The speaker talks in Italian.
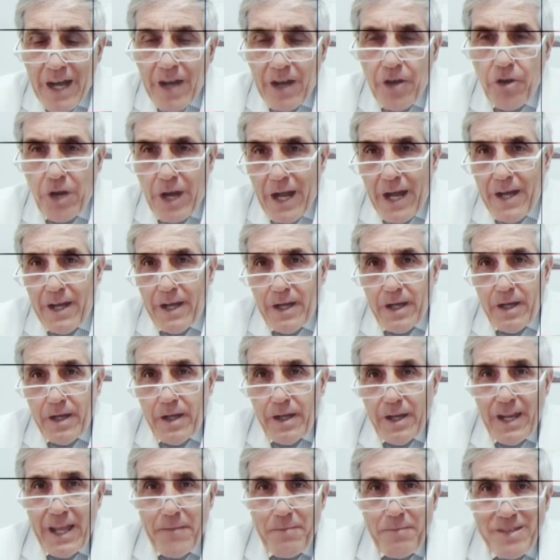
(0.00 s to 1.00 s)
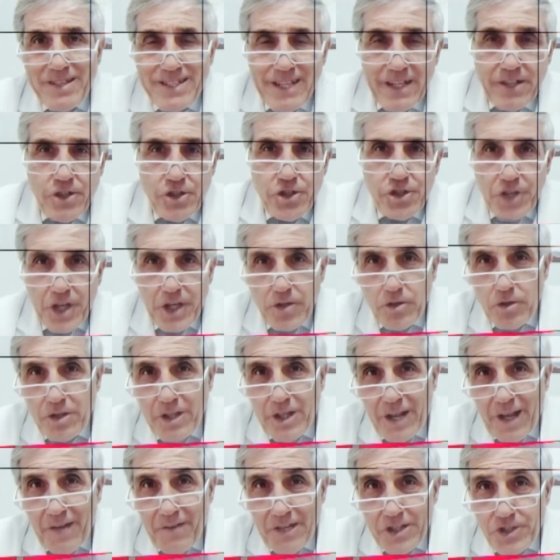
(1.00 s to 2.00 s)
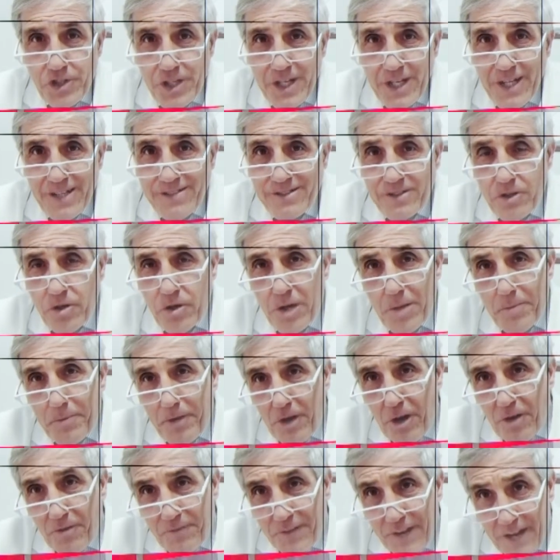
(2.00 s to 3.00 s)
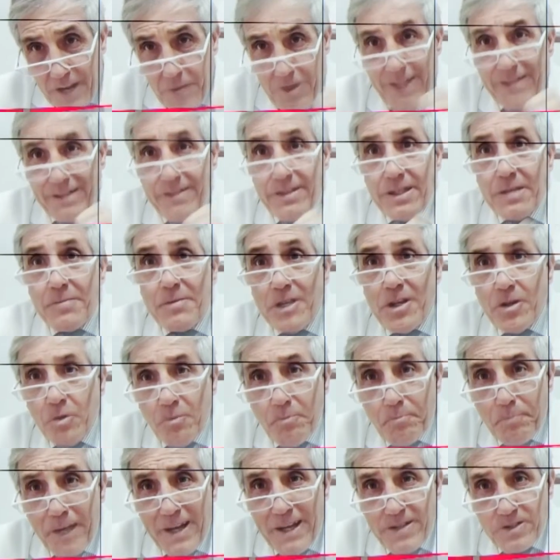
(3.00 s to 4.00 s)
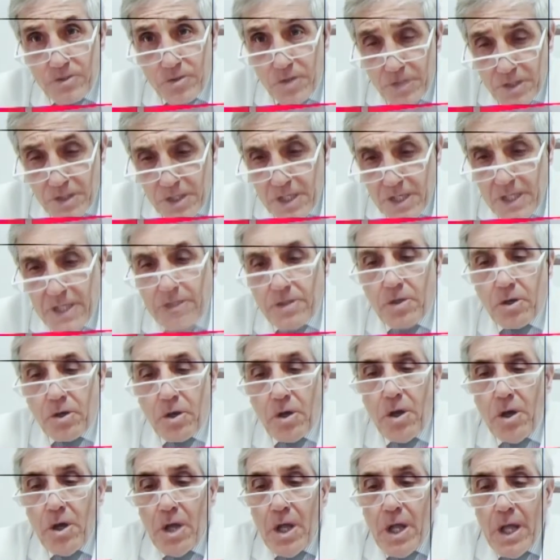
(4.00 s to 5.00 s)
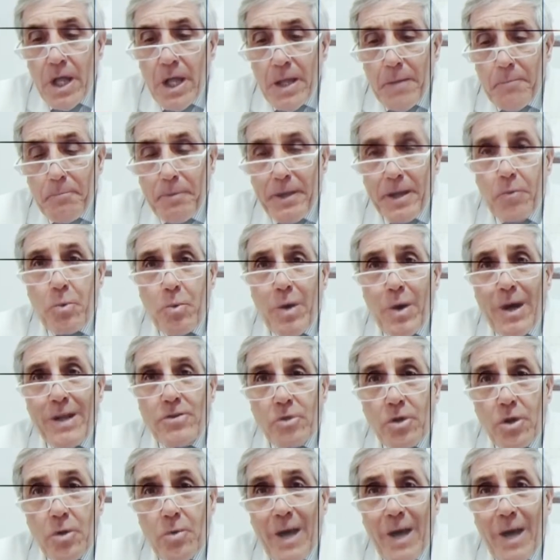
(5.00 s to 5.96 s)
Allora, eh, lei mi sta dicendo della vaccinazione, però farei un attimino un passo indietro. Per quanto